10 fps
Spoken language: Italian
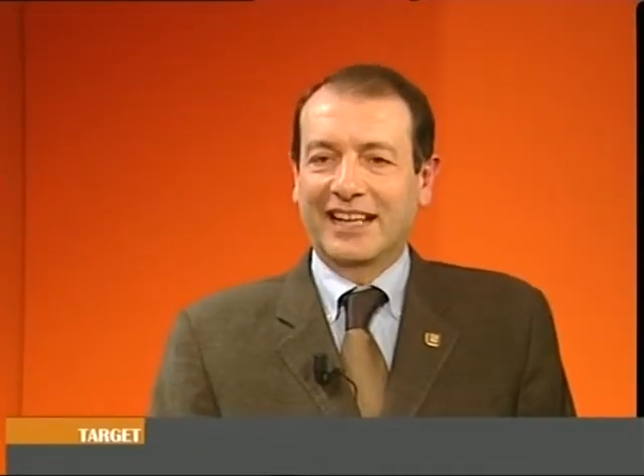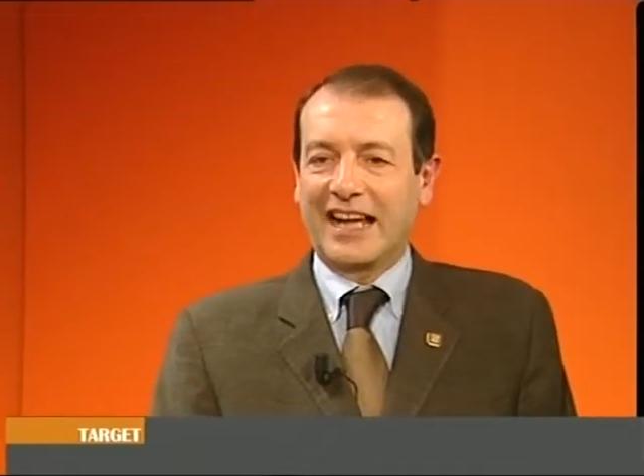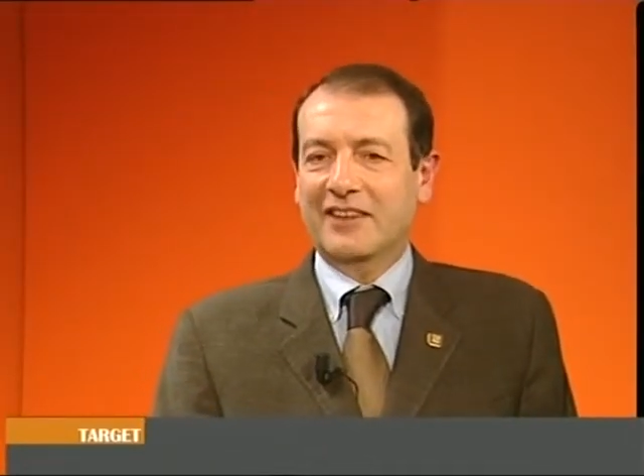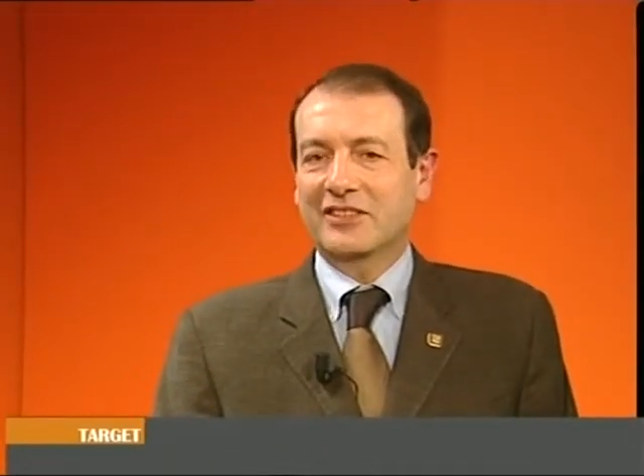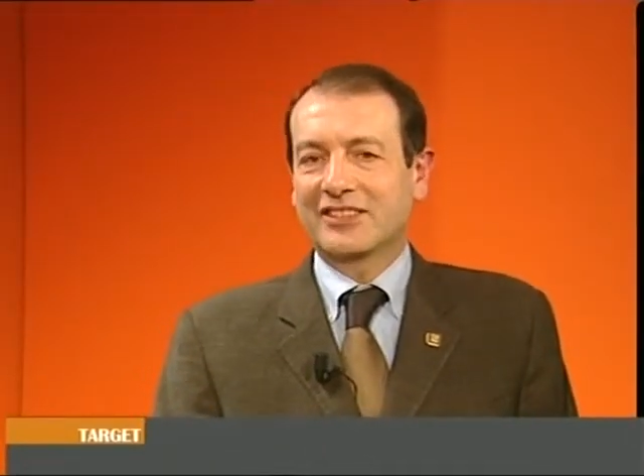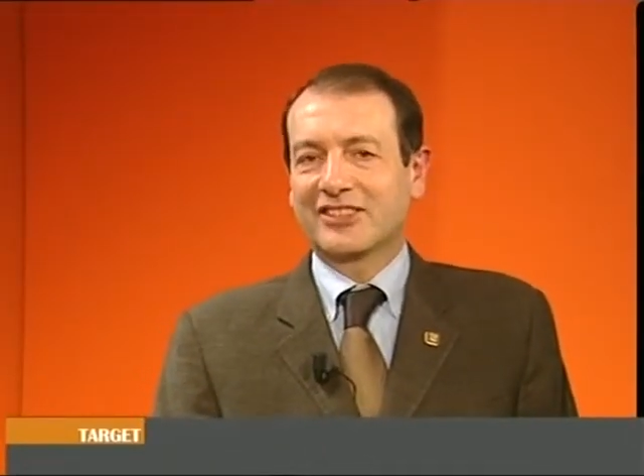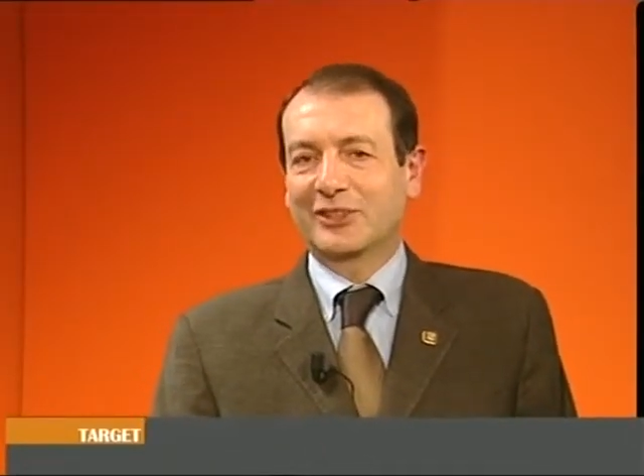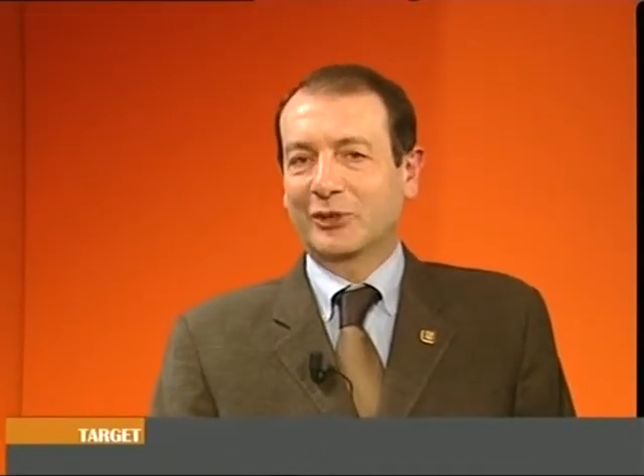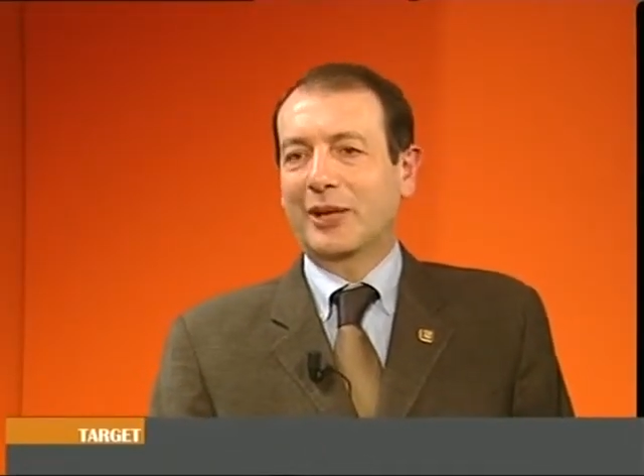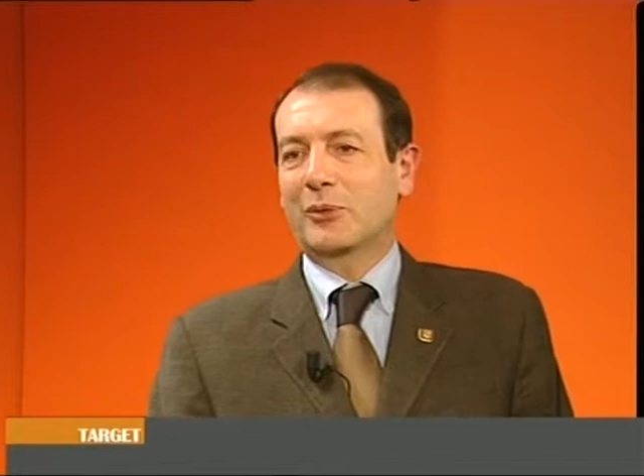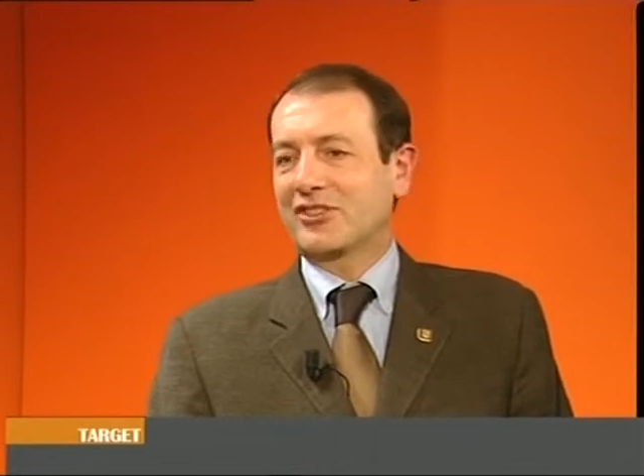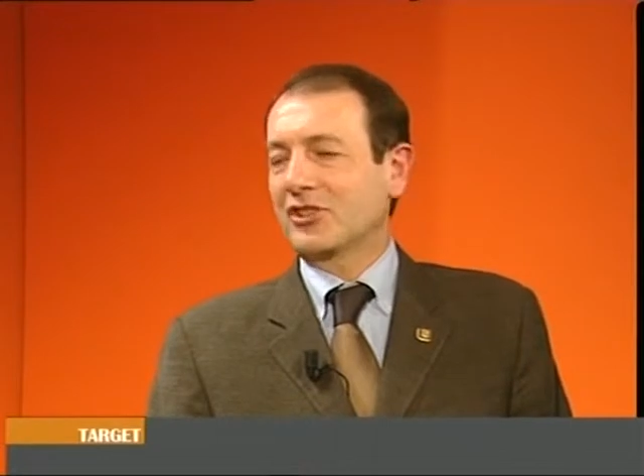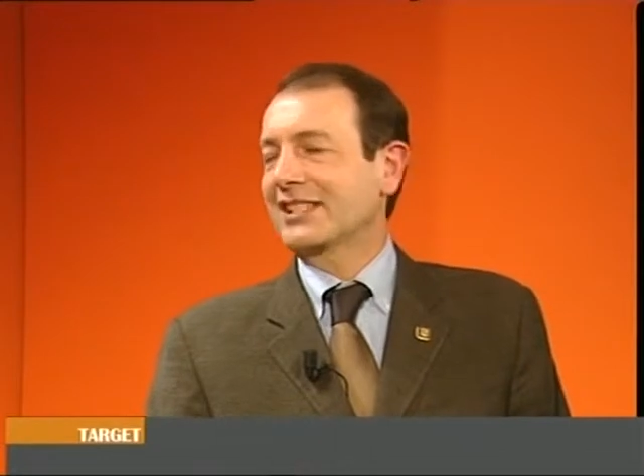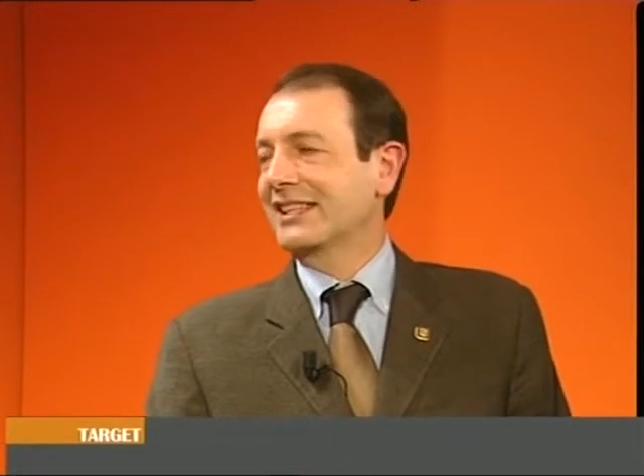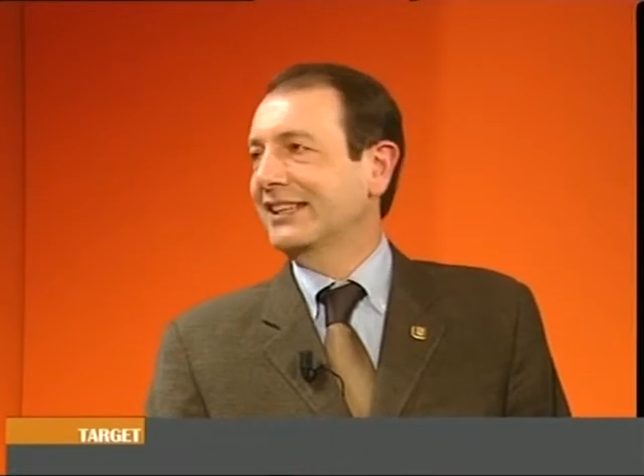Avis non è
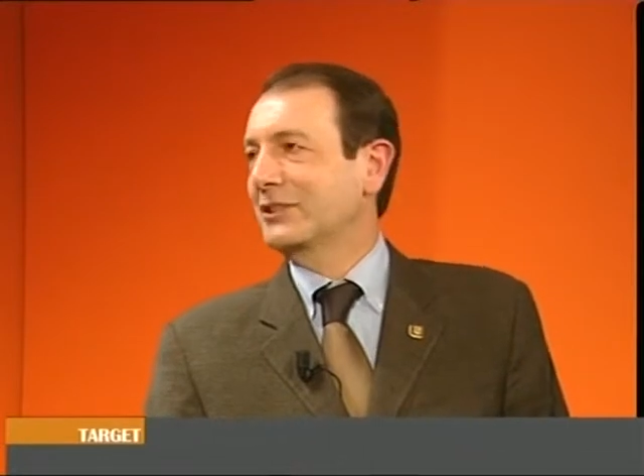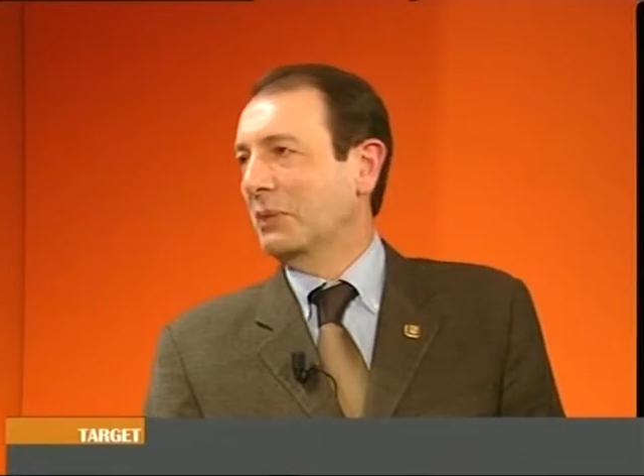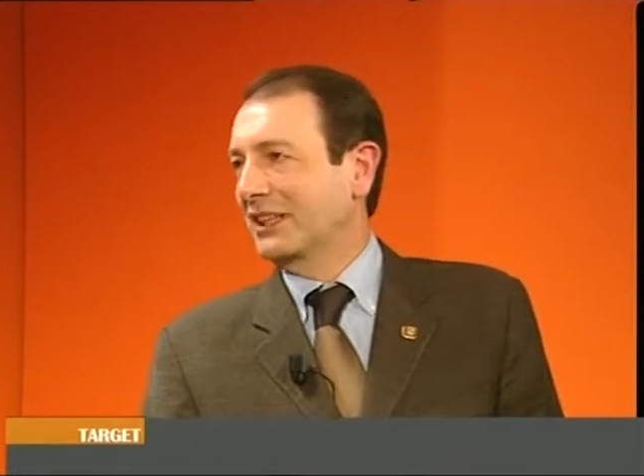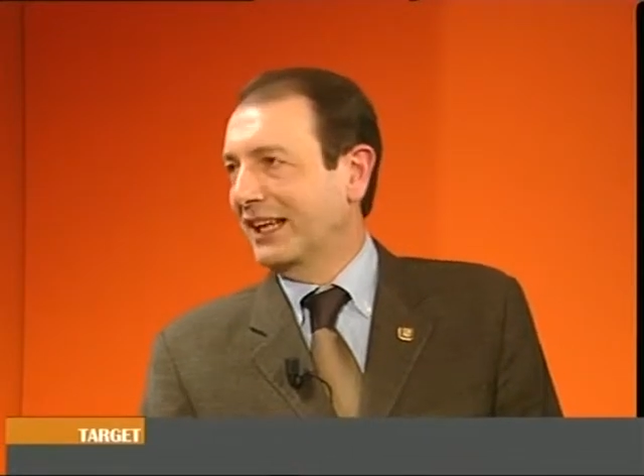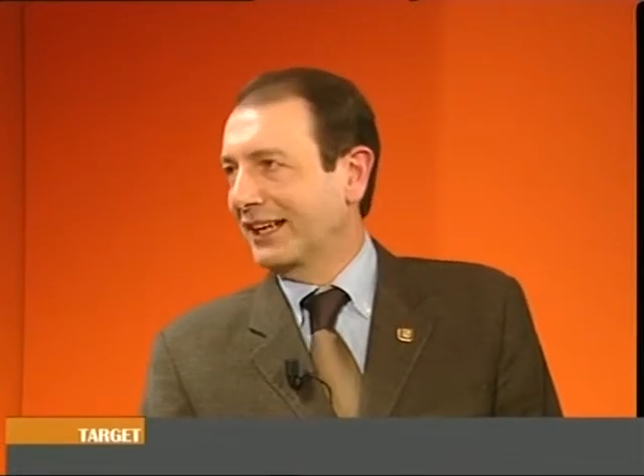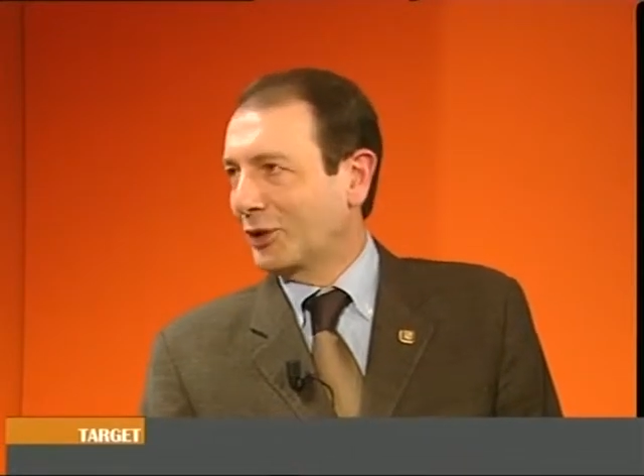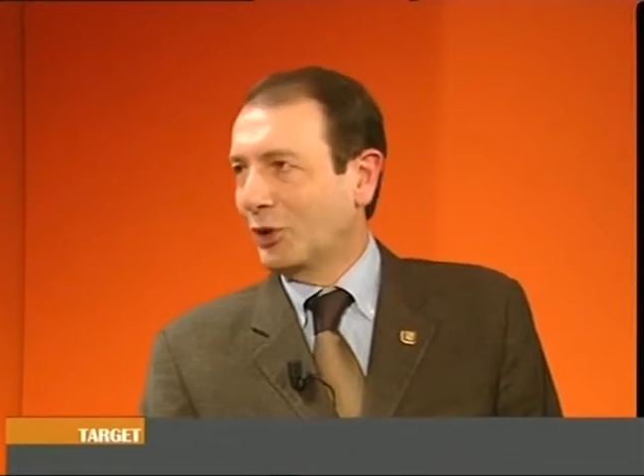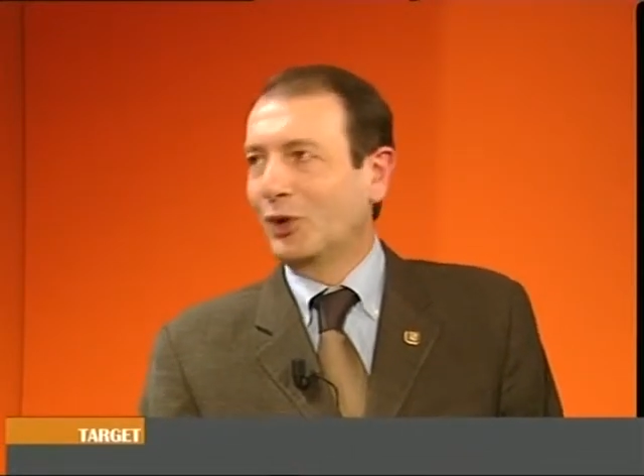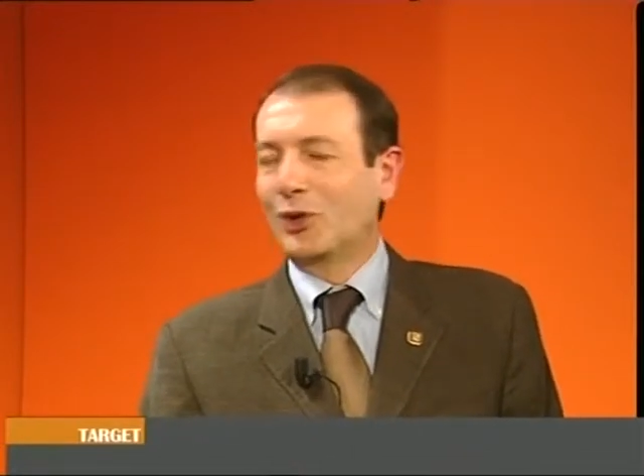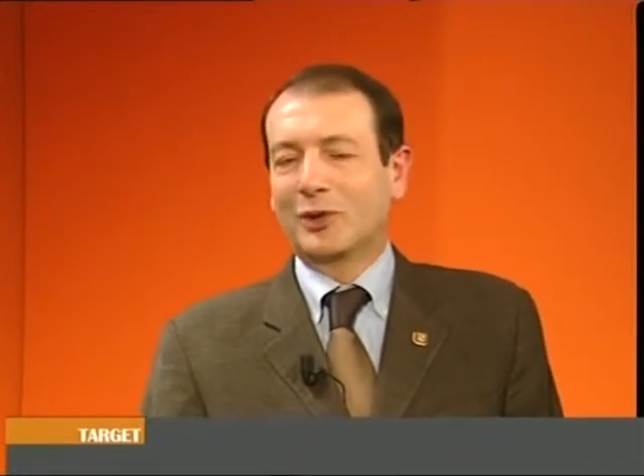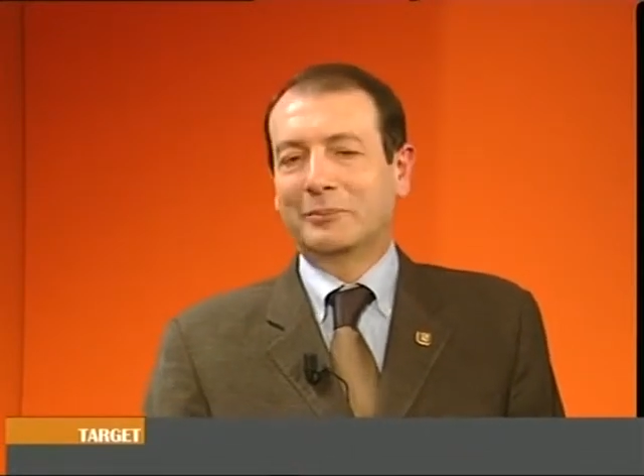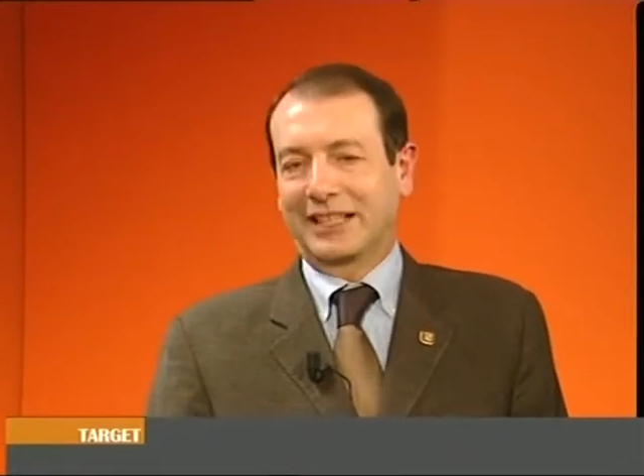un'agenzia di spettacolo,